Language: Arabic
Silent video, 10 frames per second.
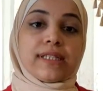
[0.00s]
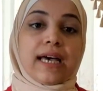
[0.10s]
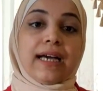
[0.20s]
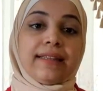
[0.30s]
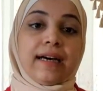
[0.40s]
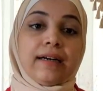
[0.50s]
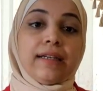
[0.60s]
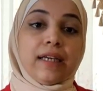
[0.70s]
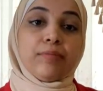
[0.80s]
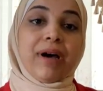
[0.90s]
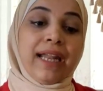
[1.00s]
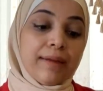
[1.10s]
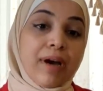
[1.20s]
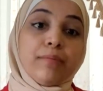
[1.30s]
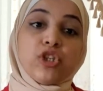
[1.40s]
ساعتها ما احنا
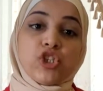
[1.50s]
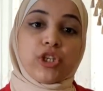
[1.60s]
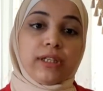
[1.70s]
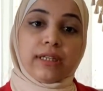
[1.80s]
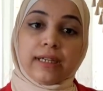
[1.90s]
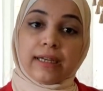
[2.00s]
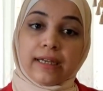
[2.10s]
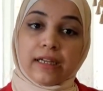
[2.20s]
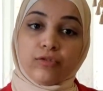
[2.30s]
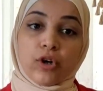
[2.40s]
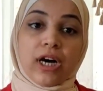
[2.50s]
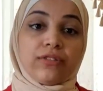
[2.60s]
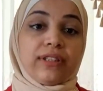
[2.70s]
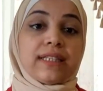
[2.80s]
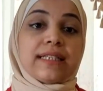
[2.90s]
ما بنشيل
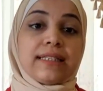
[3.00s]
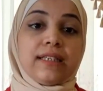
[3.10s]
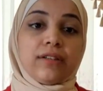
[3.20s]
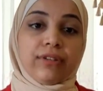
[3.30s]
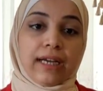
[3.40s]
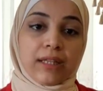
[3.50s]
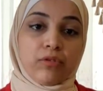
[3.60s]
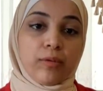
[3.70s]
الفقاعات في ناس كثير في عندها